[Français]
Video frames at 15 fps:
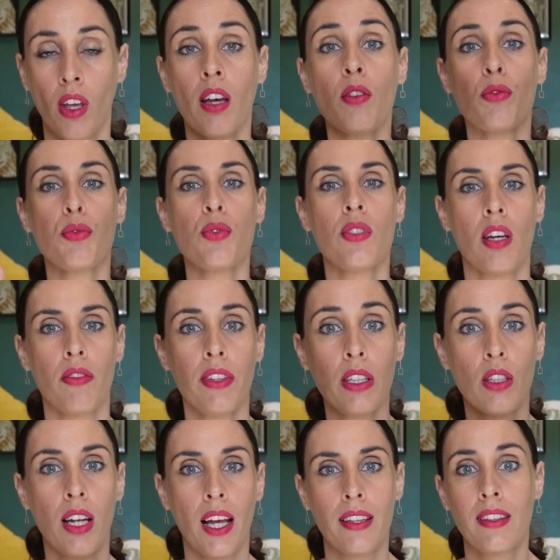Hein, vous savez
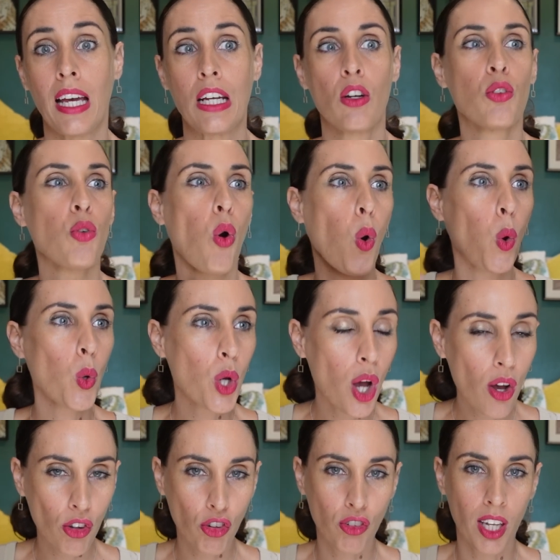que la Thaïlande
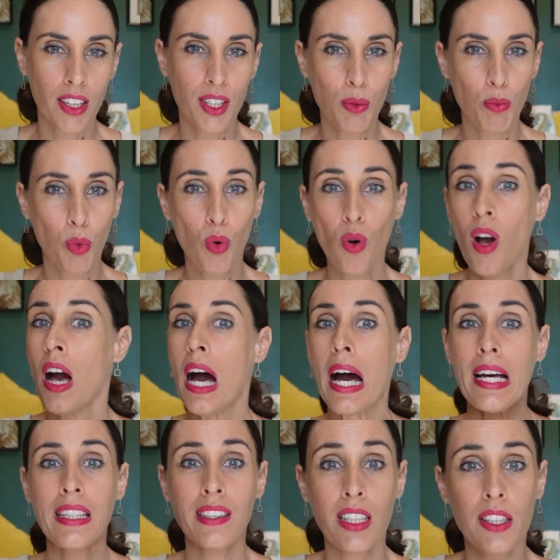regorge d'animaux
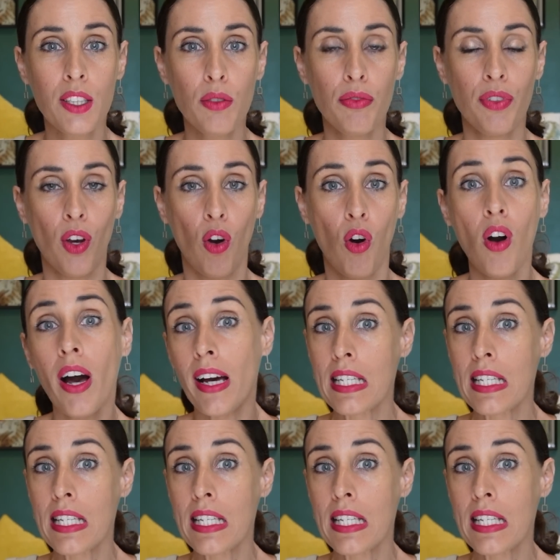assez différents,